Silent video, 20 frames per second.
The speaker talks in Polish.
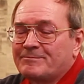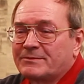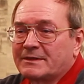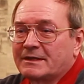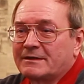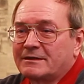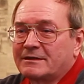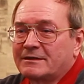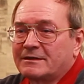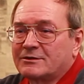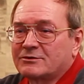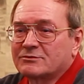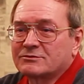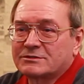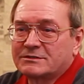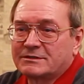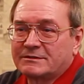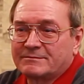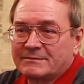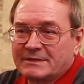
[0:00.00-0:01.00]
e,
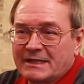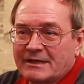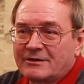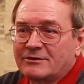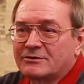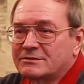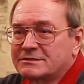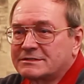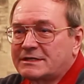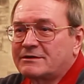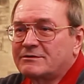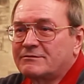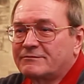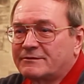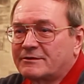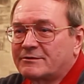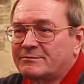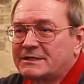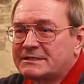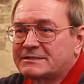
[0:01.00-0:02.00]
różnego rodzaju
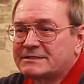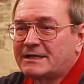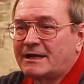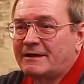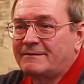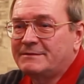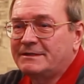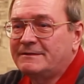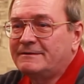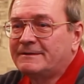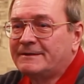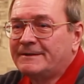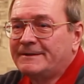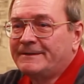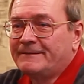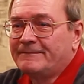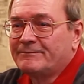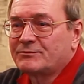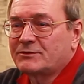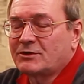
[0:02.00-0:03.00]
informacjami,
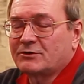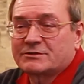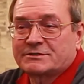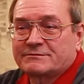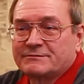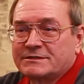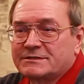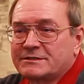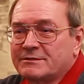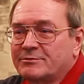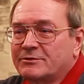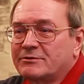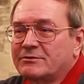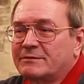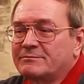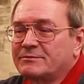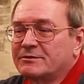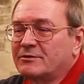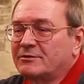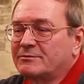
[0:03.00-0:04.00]
to oczywiście
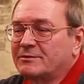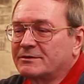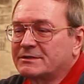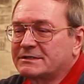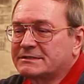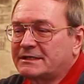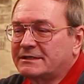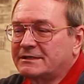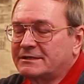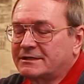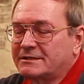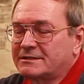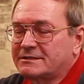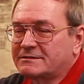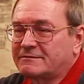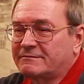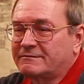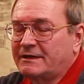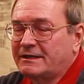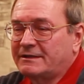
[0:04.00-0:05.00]
pogłębiło moje
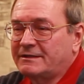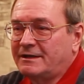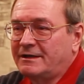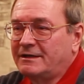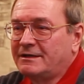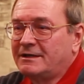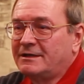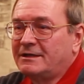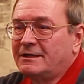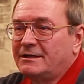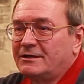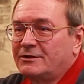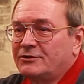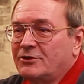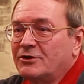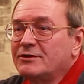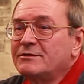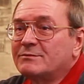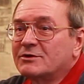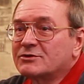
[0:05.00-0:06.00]
zainteresowania.
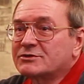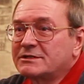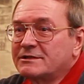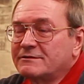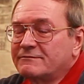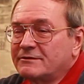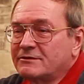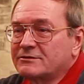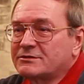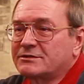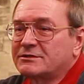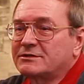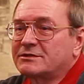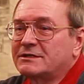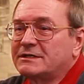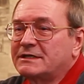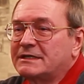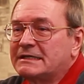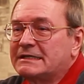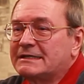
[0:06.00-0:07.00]
No i
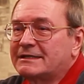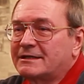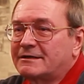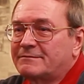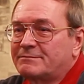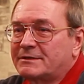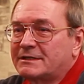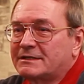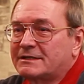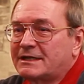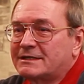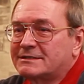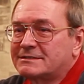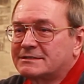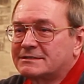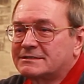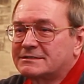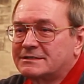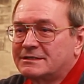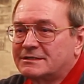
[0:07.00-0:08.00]
możliwości
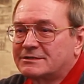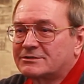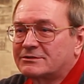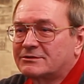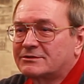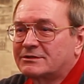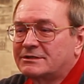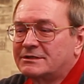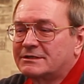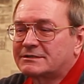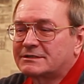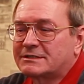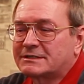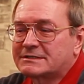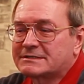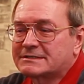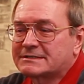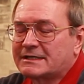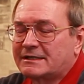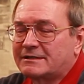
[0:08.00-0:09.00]
interpretacji zdjęć
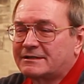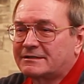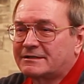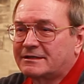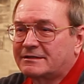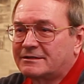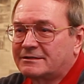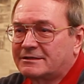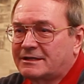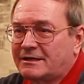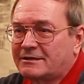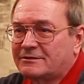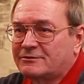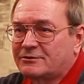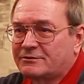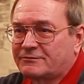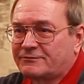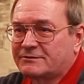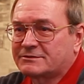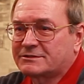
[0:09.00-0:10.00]
lotniczych i
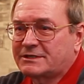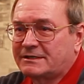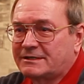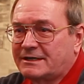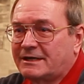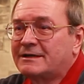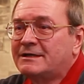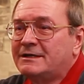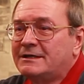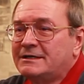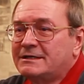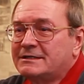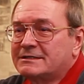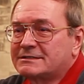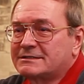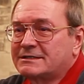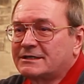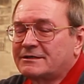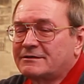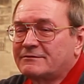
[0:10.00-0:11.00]
satelitarnych, tworzenia
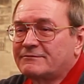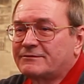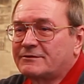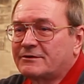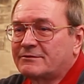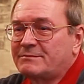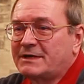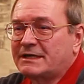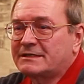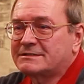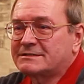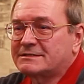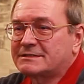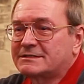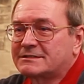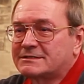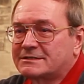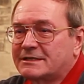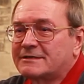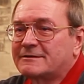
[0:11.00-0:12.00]
z tych informacji,
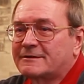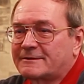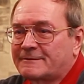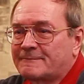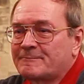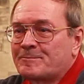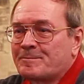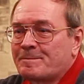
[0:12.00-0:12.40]
z tych